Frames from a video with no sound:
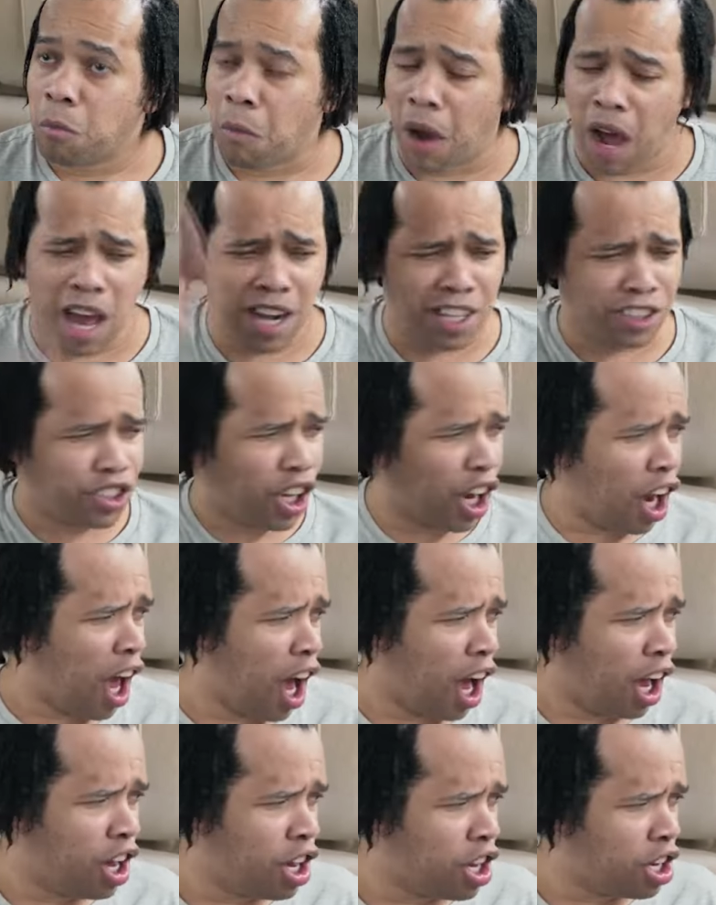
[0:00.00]
مالي
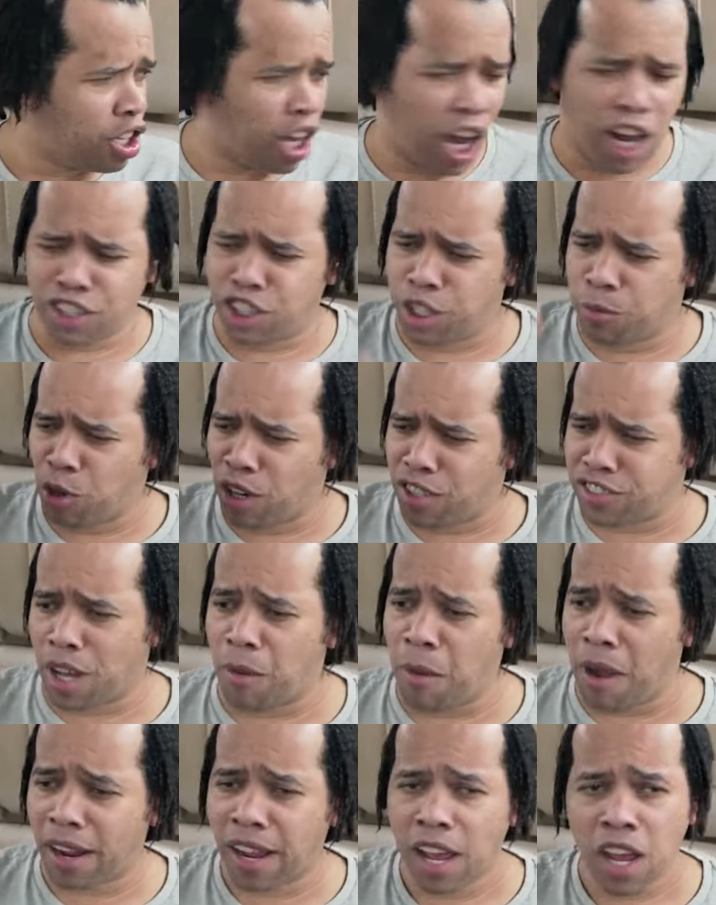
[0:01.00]
صلاح، يا تجيبوا لي
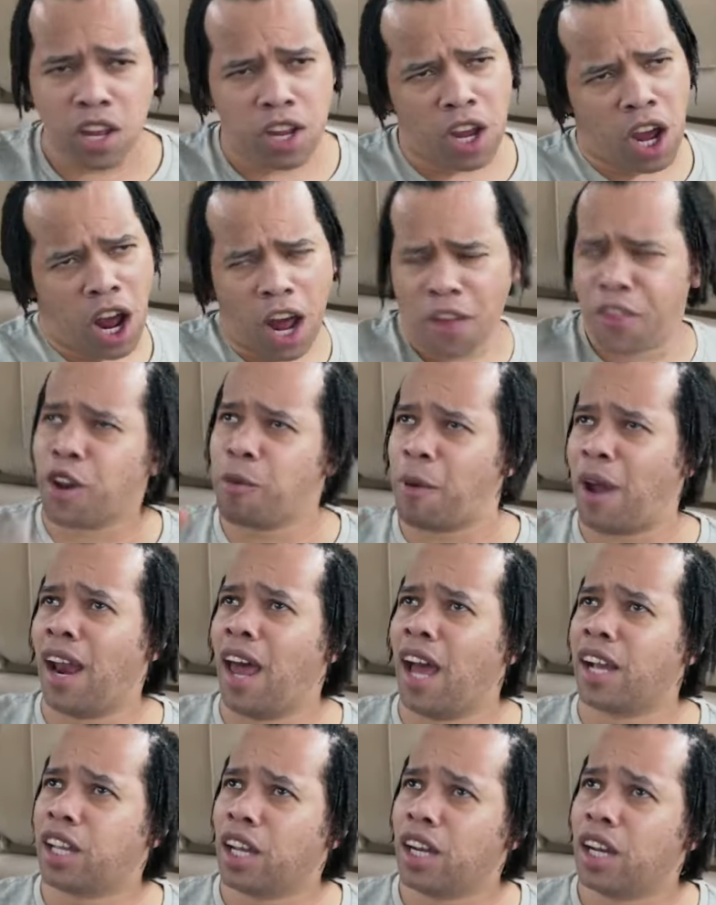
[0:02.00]
سمك يا أضرب
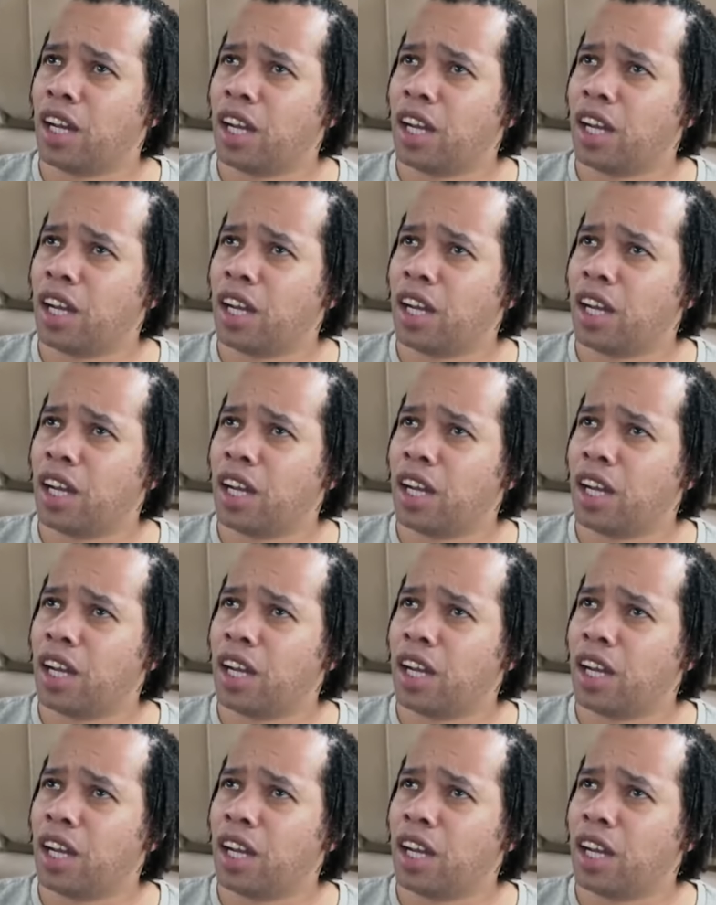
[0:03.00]
على الأكل